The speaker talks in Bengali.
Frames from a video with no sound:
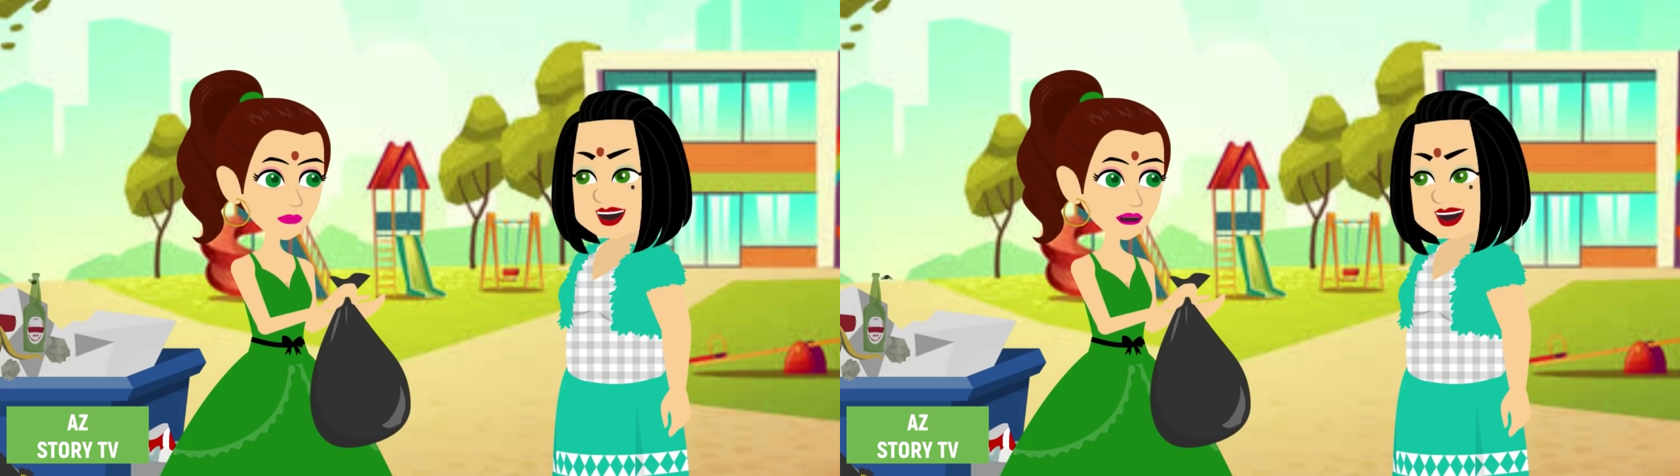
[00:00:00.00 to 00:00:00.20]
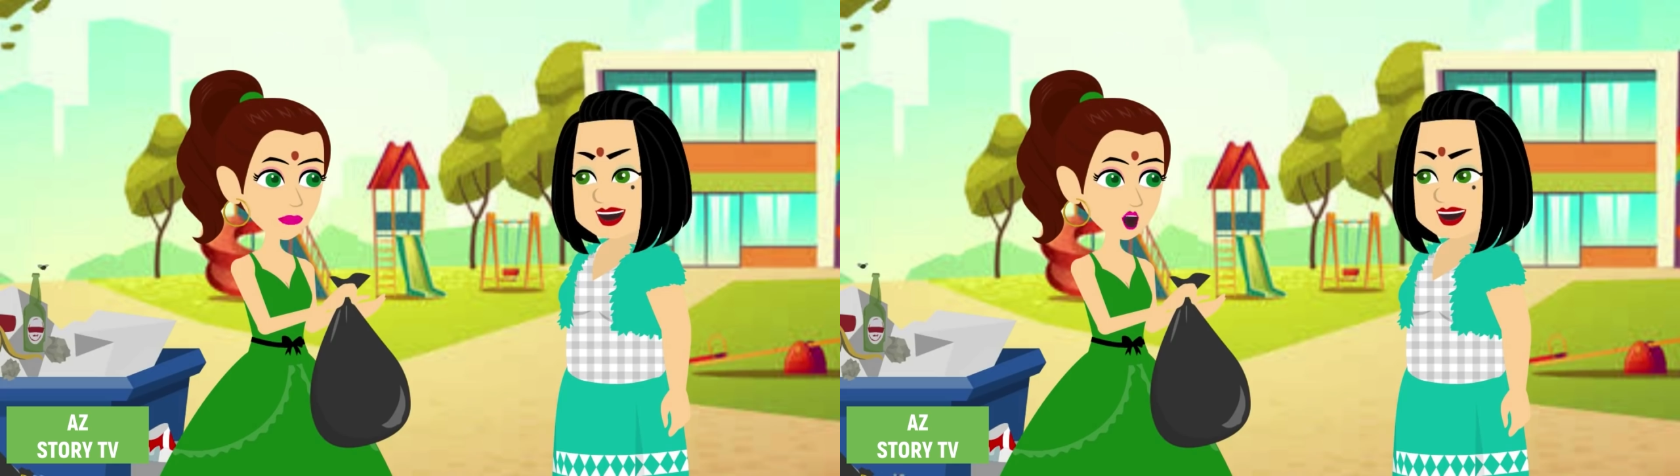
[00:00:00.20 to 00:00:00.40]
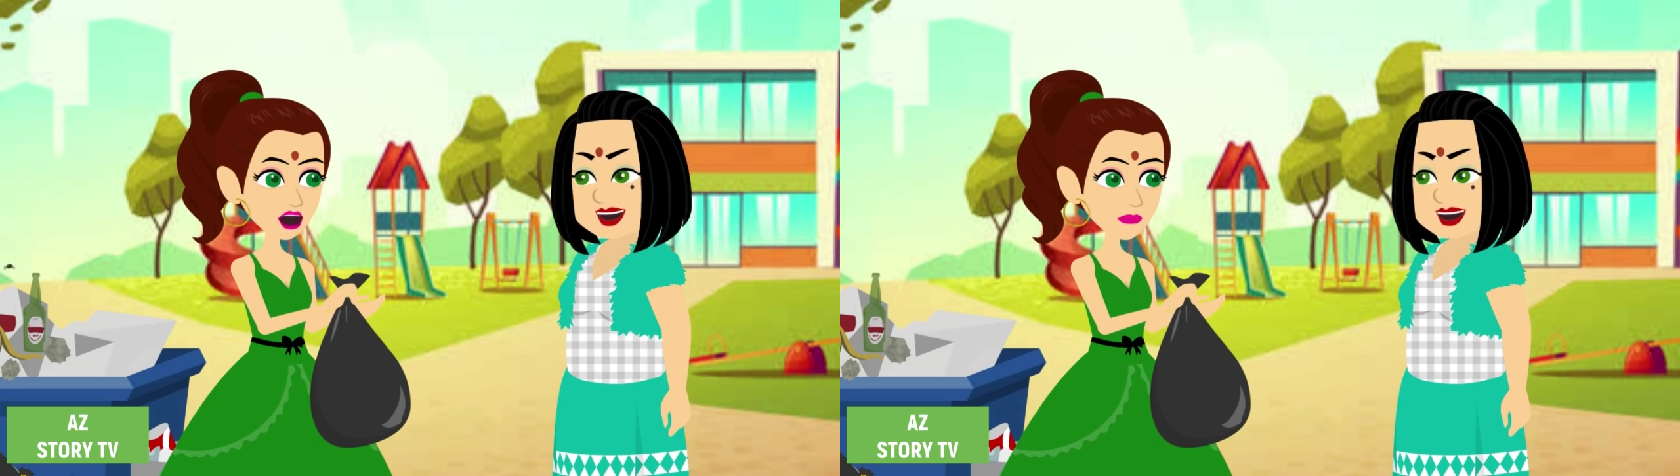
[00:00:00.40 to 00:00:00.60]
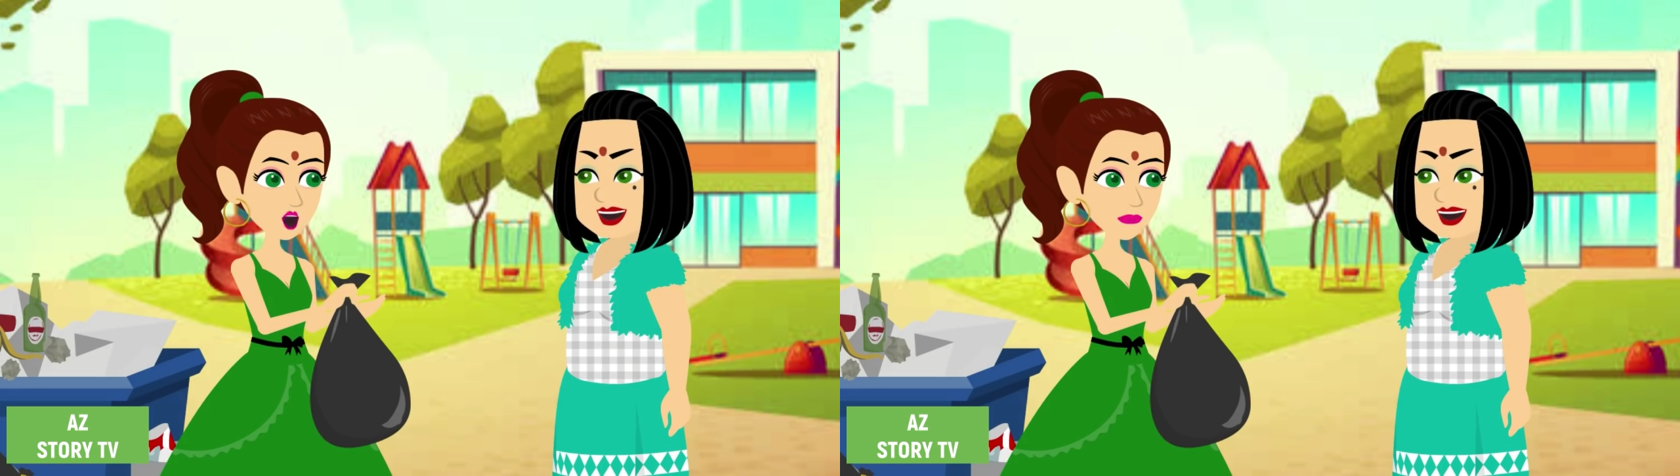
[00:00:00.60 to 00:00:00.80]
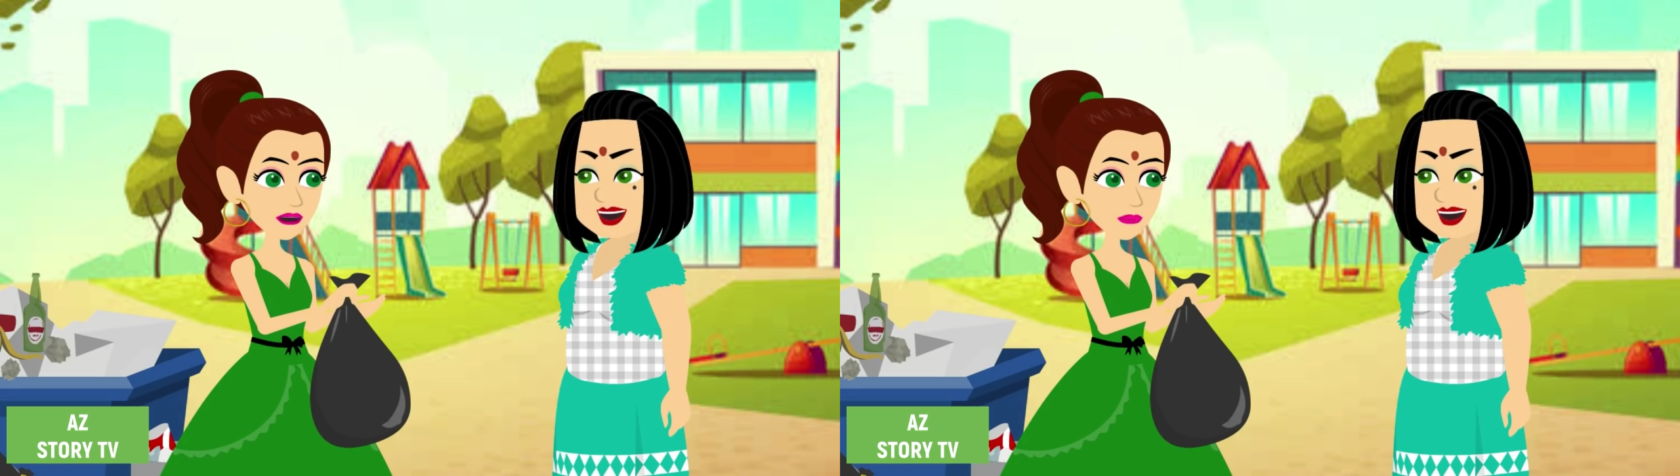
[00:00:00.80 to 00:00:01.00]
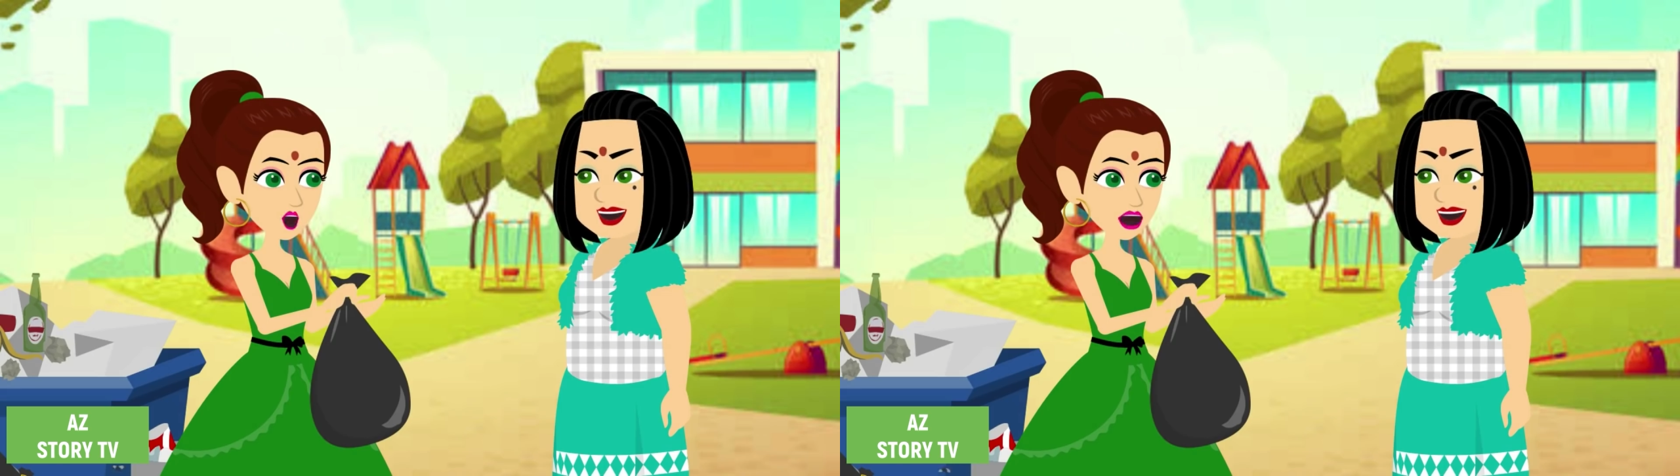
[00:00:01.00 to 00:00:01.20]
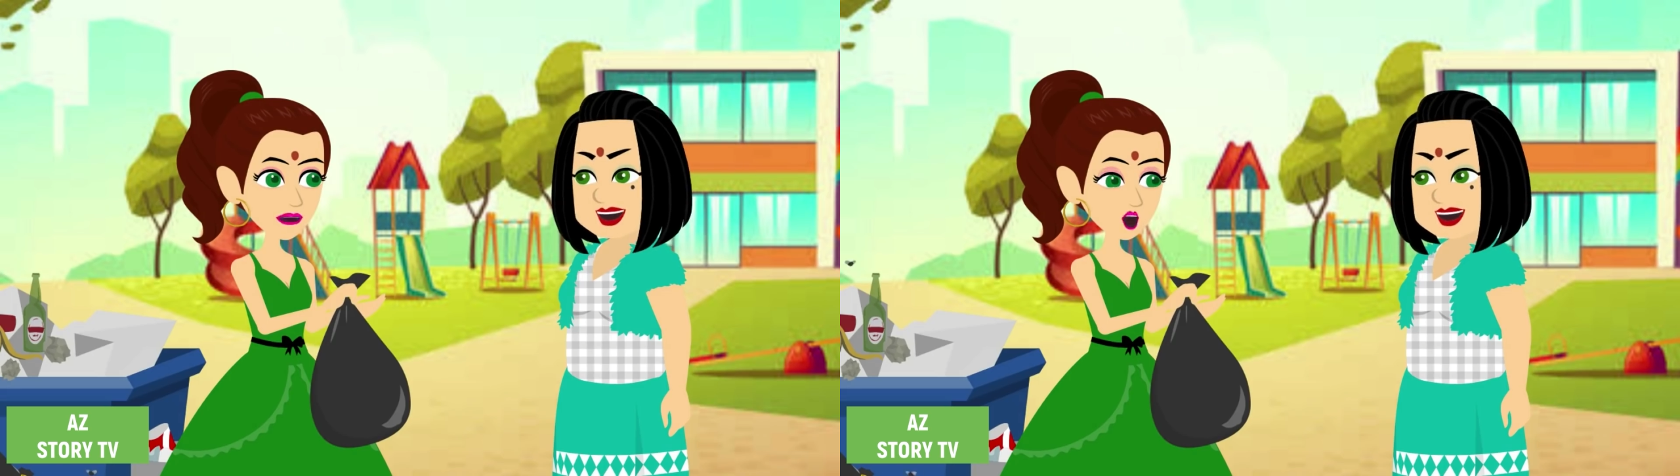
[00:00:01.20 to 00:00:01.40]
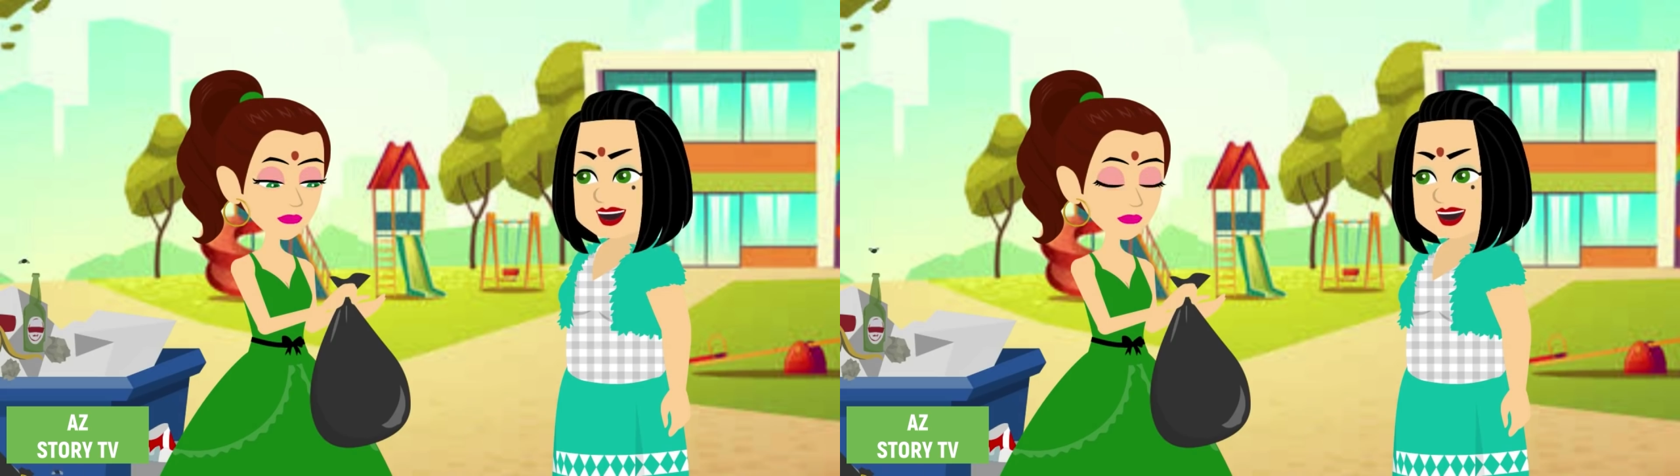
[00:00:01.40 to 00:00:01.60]
তুমি এগুলো নিয়ে যে
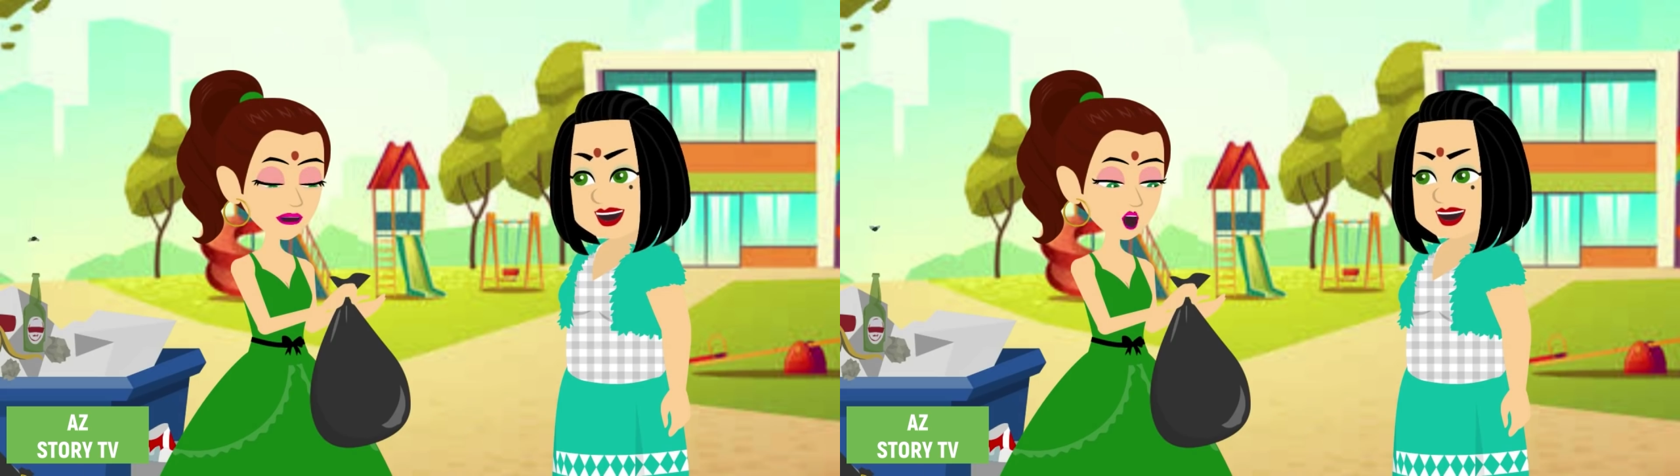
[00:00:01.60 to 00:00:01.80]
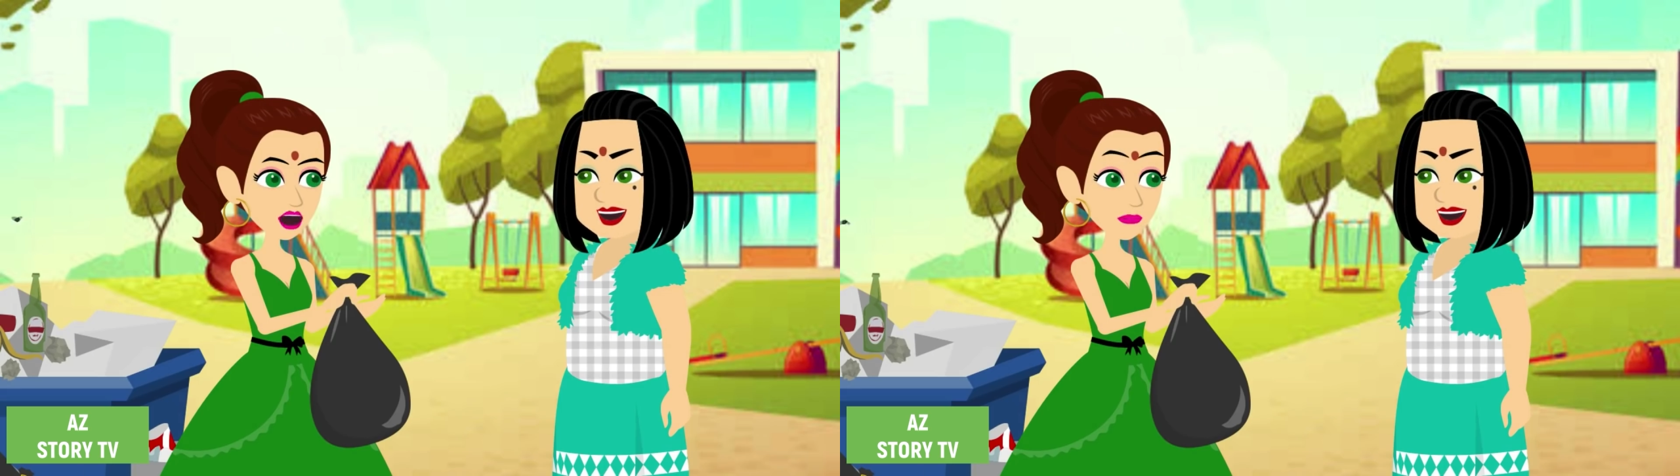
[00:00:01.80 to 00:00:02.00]
কি করবে